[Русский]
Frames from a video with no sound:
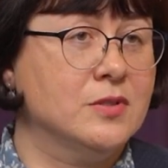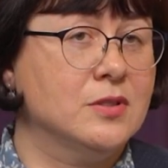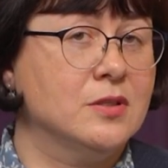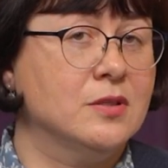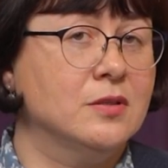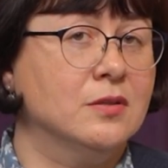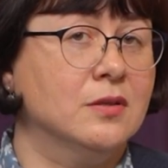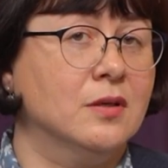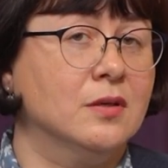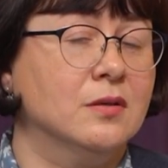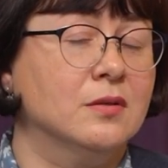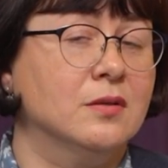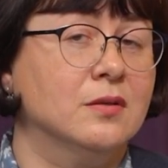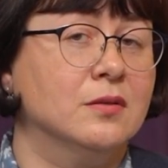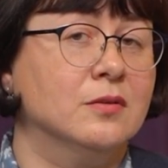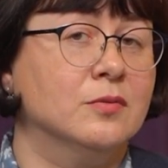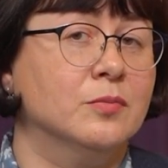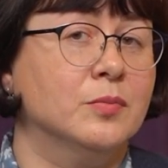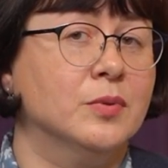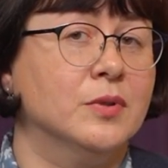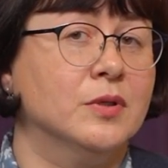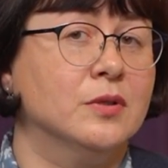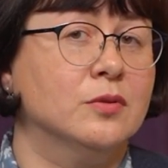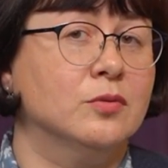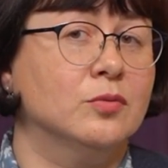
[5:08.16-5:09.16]
ветеринарная
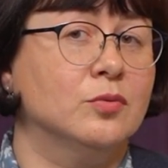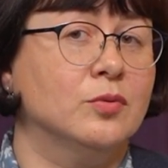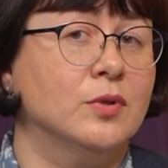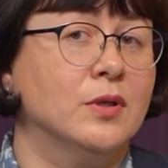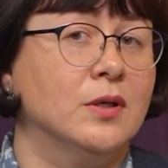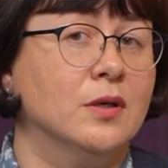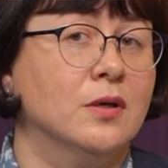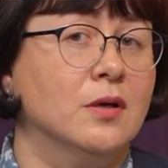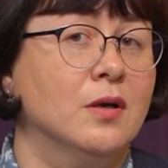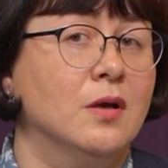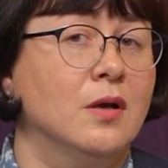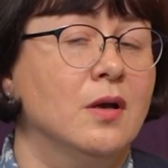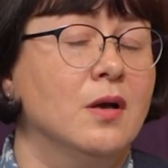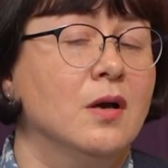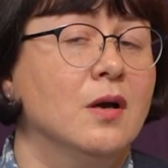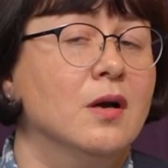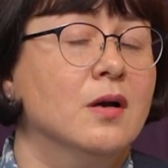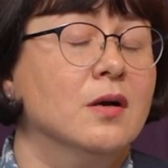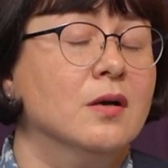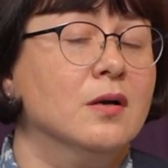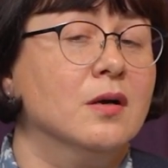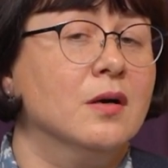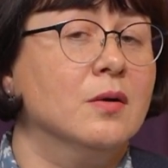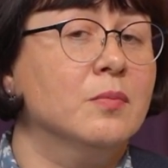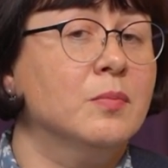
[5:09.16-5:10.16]
лаборатория,
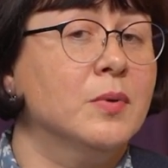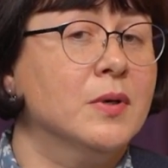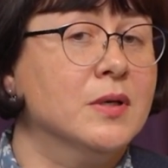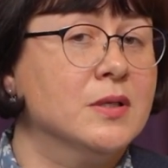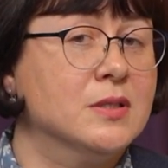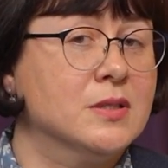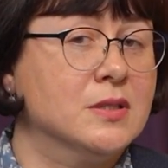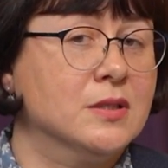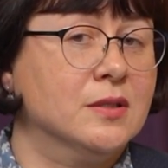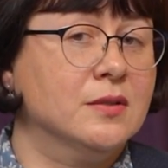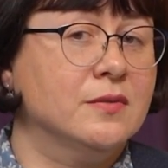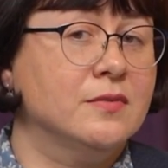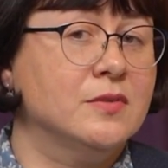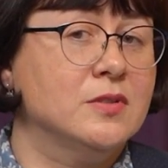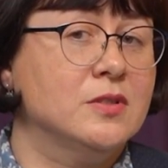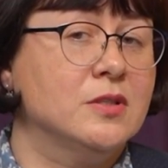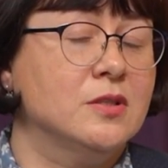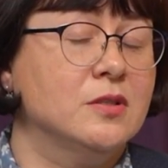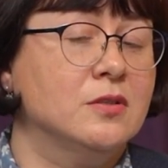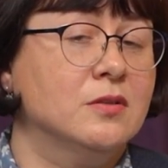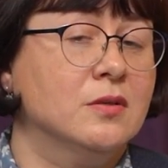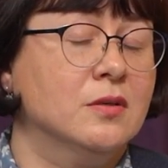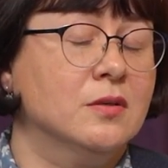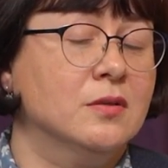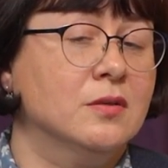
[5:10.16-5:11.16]
Кабанская
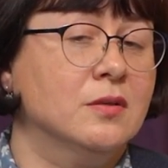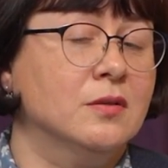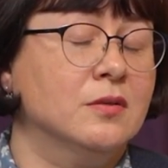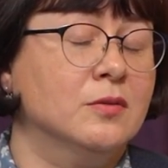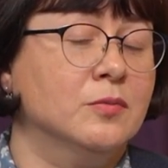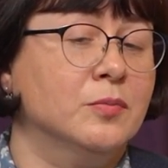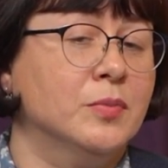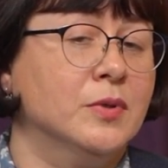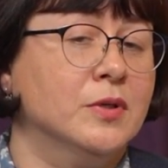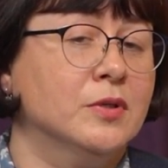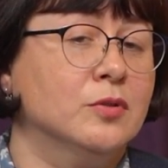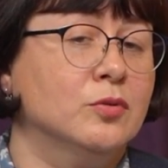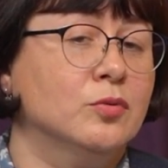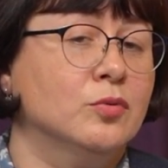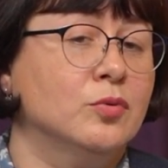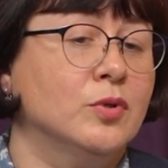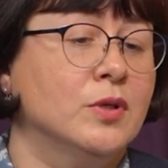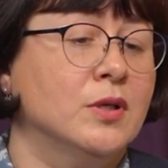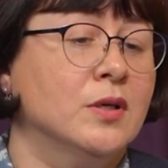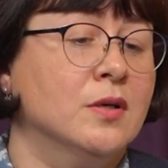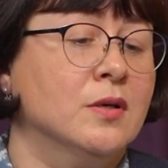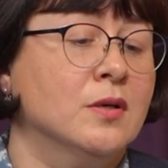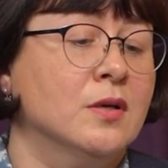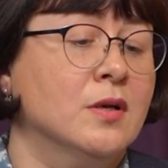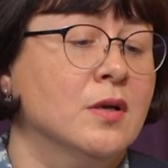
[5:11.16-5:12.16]
ветеринарная
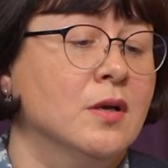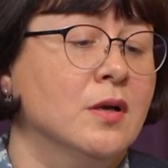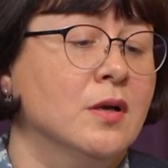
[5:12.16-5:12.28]
лаборатория,